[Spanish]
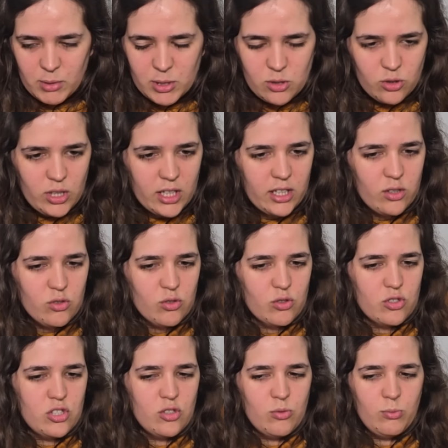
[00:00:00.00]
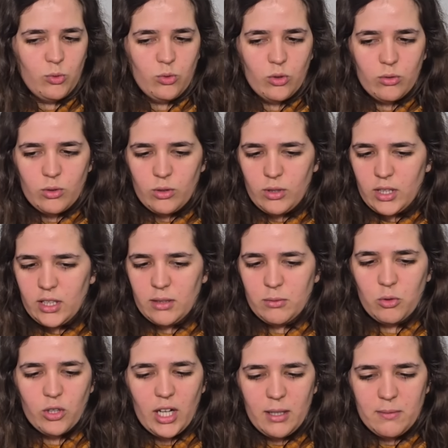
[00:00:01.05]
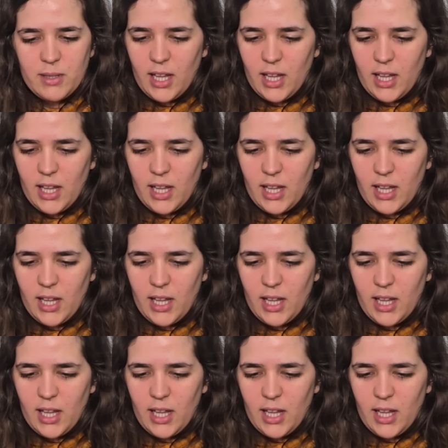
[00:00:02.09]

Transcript: eso de asqueroso cochino inmundo, boluda. Borra el